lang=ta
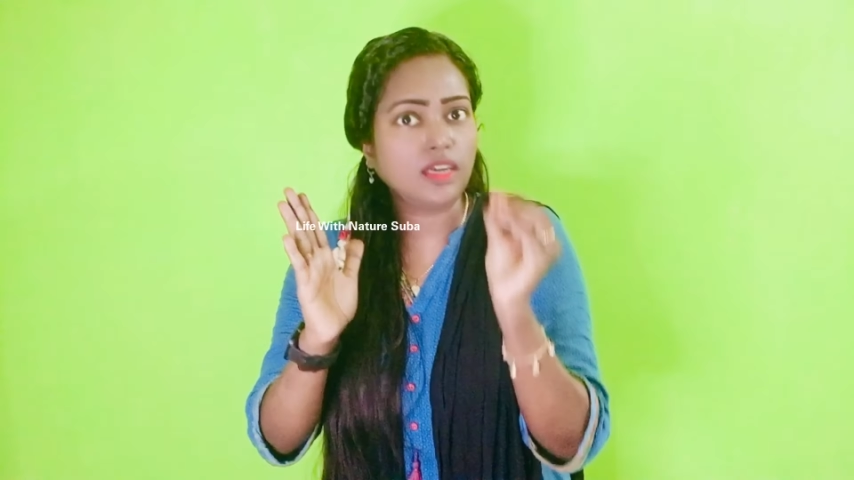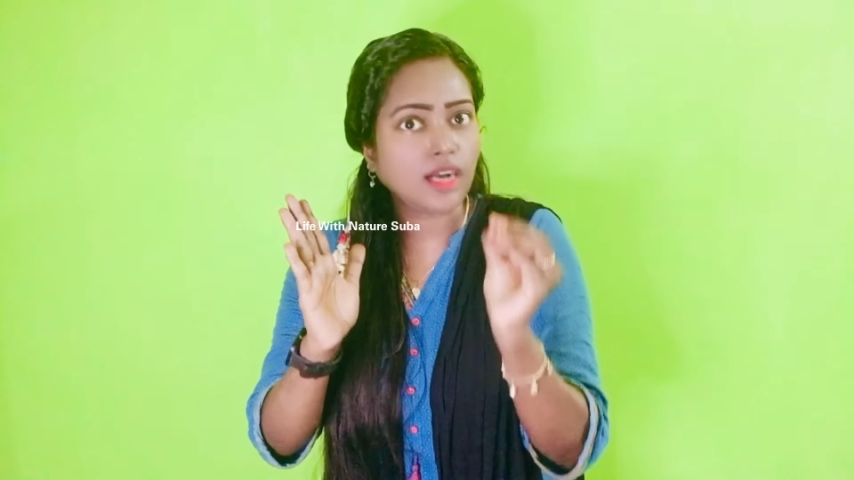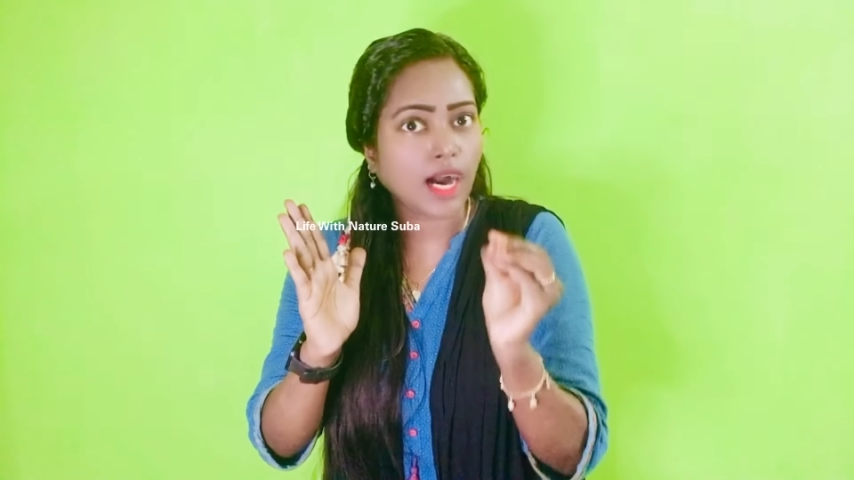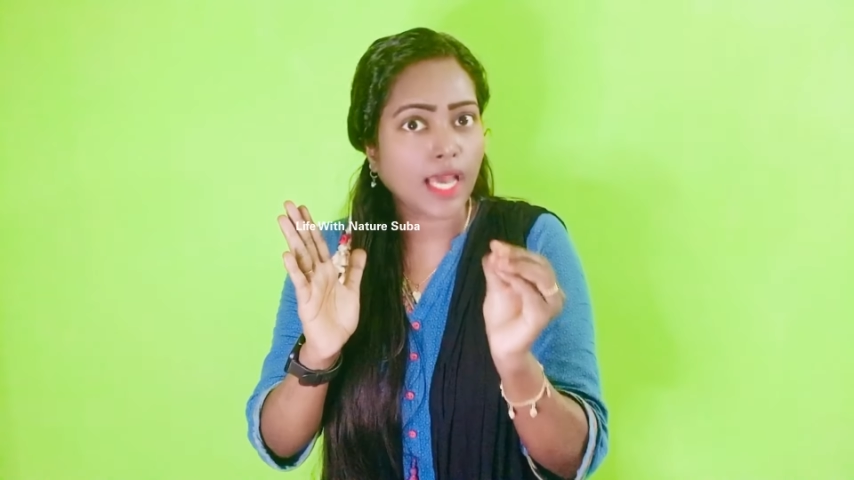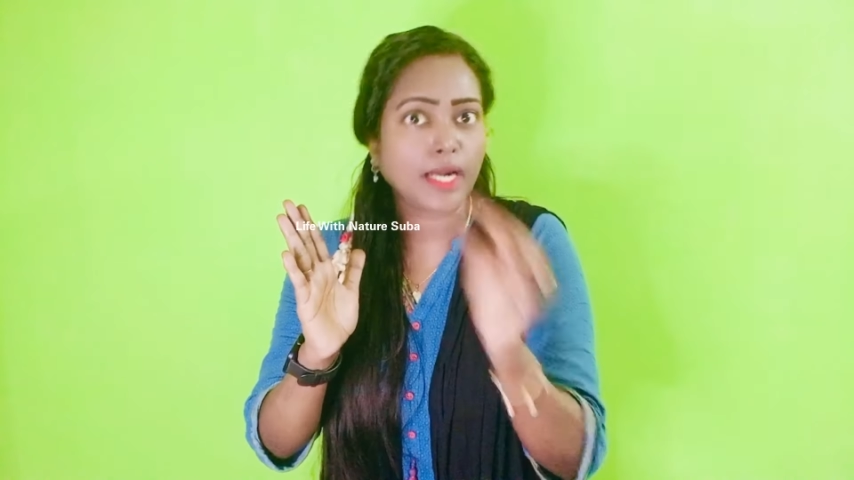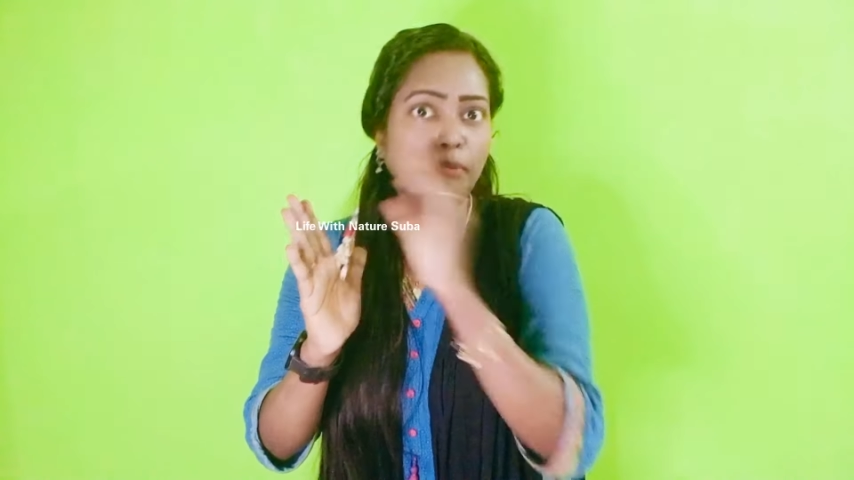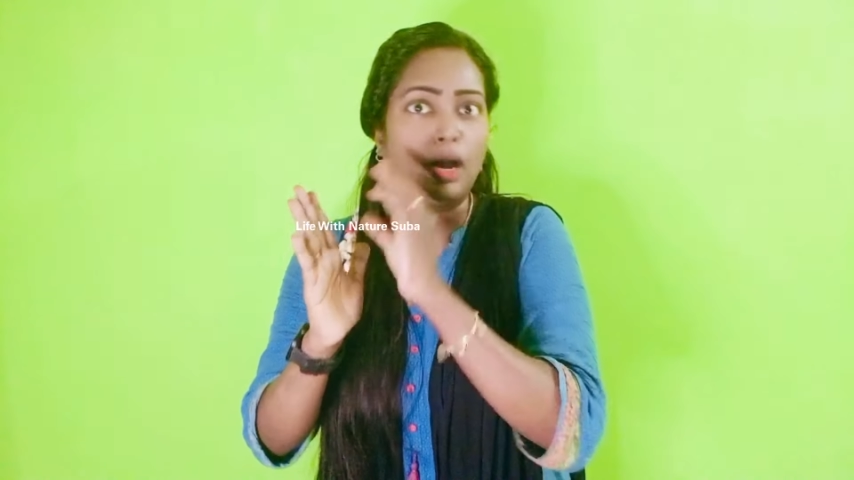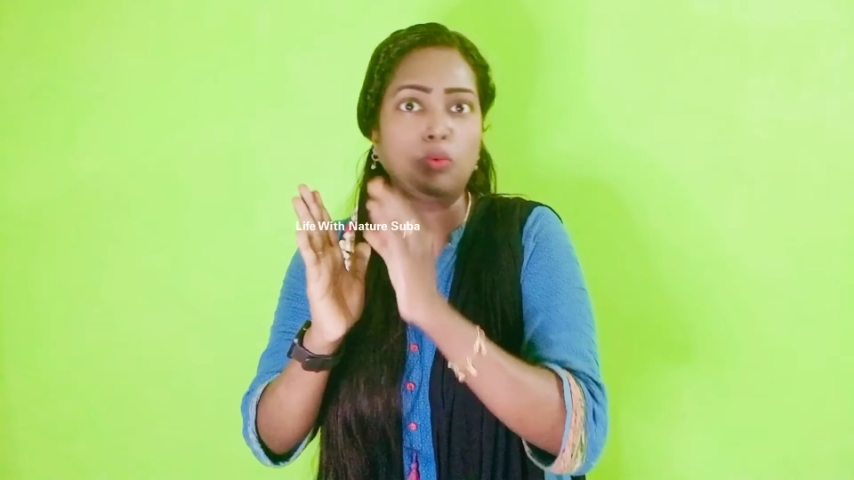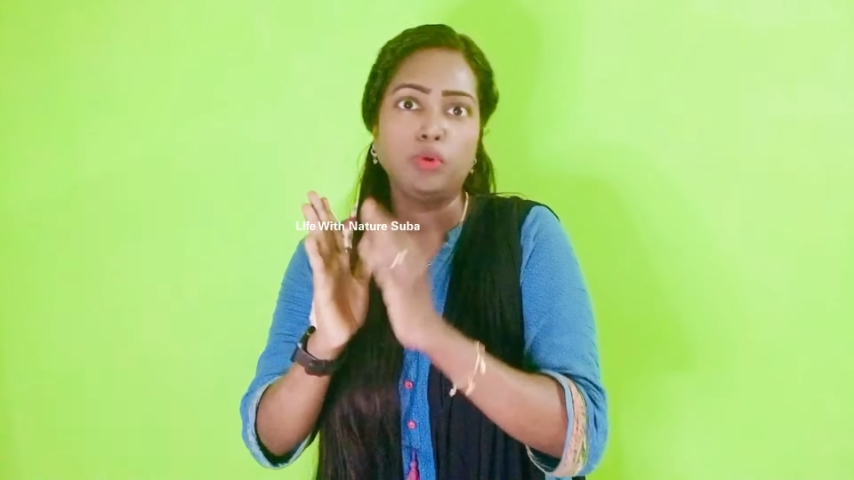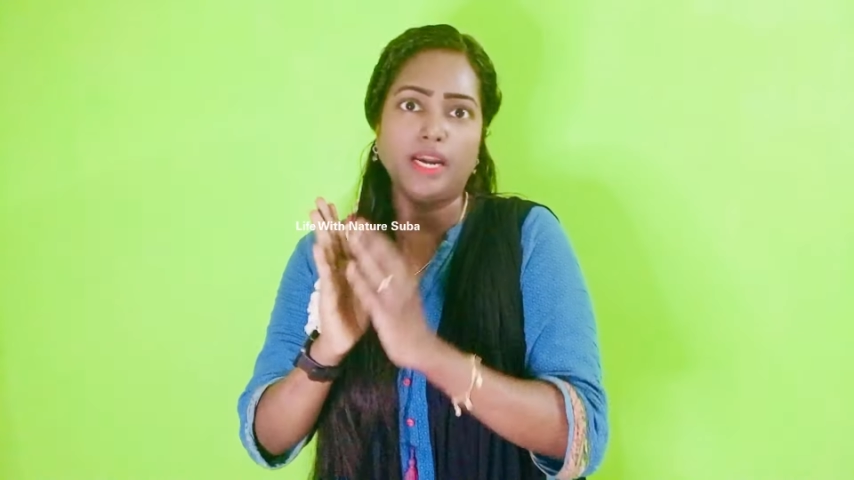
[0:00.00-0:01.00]

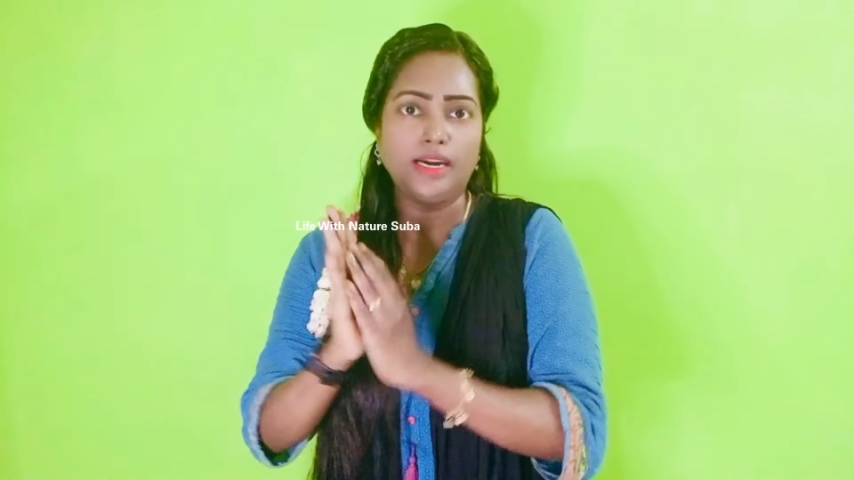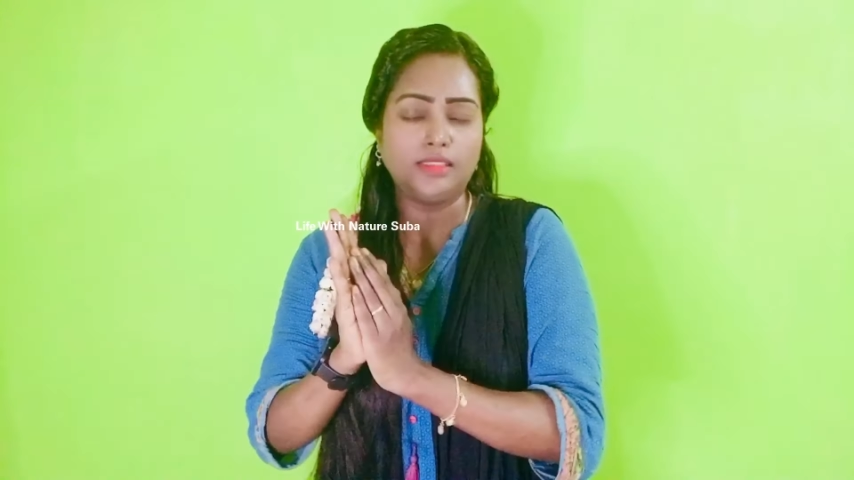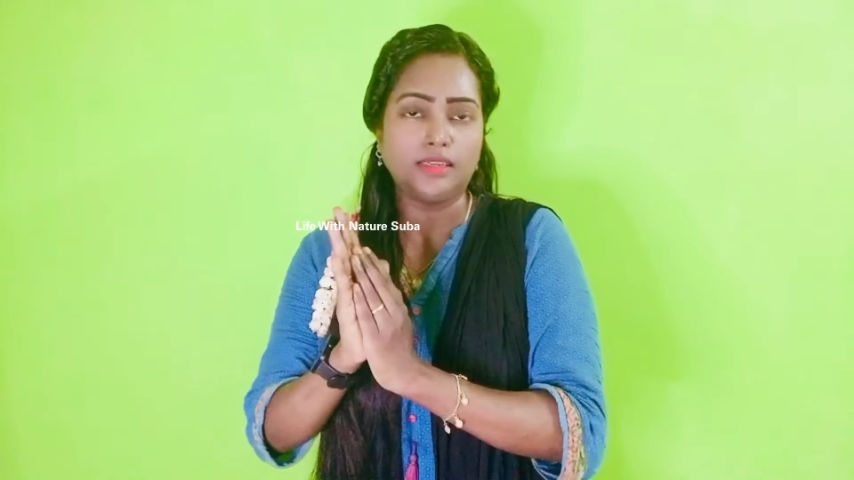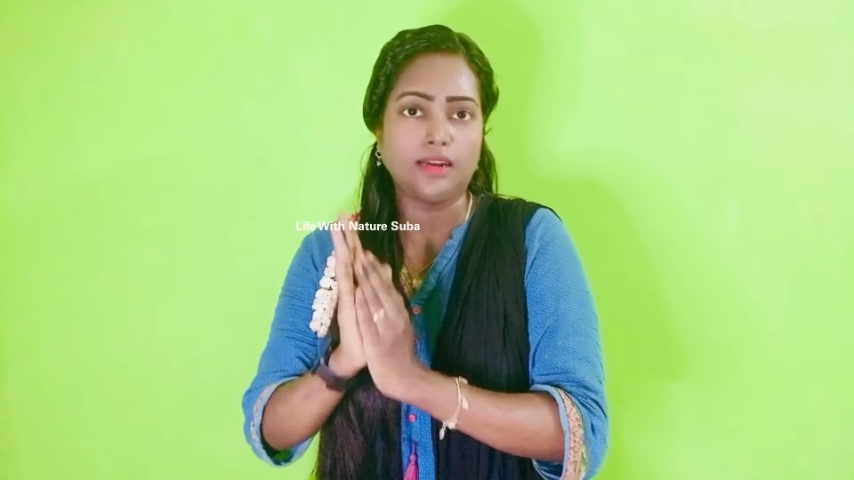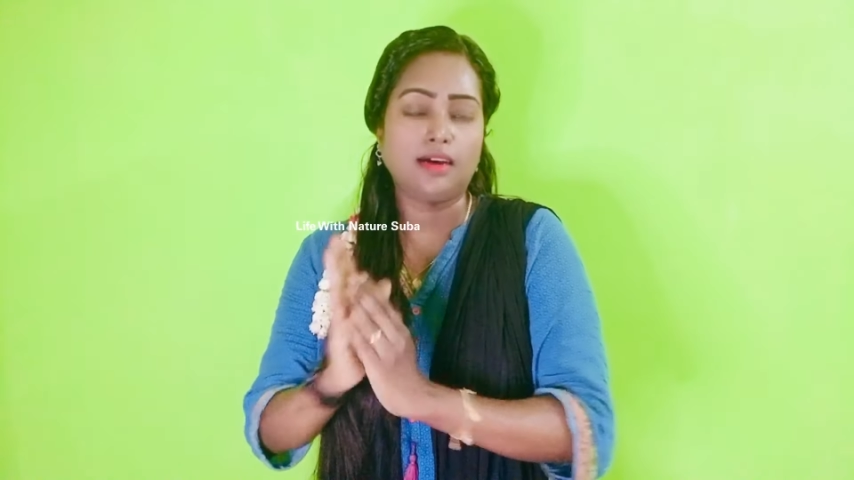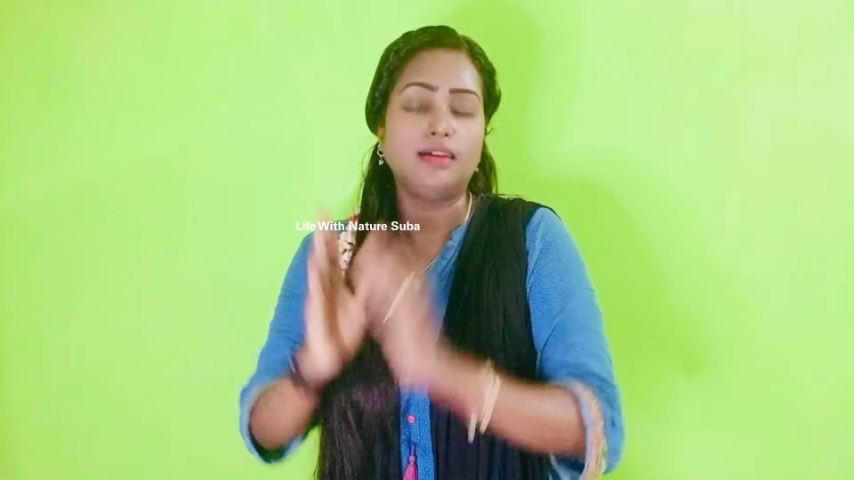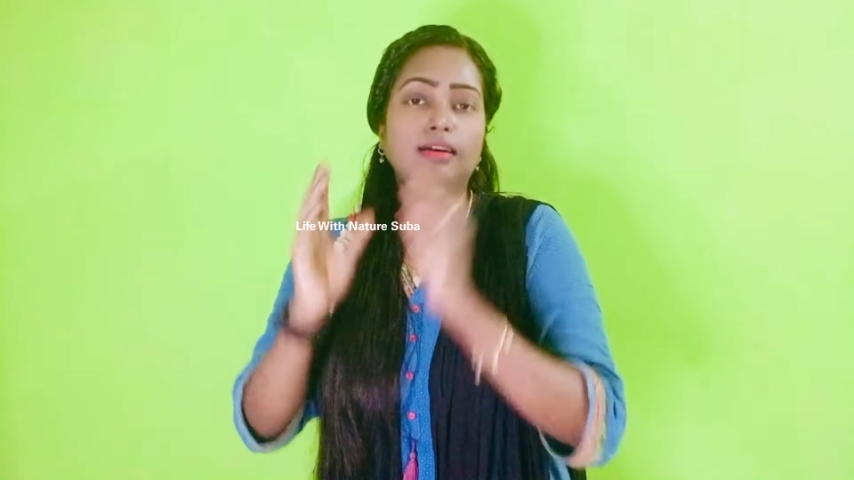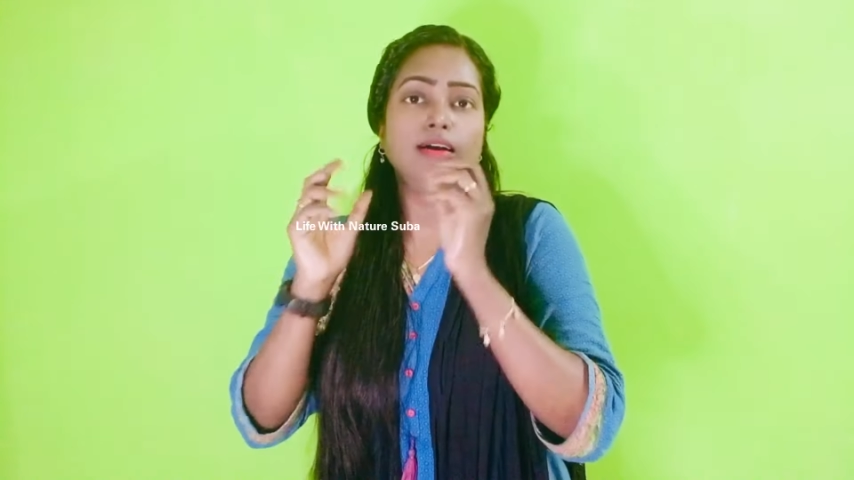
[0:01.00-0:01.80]
காரணமாகவும் எடுத்துக்கலாம்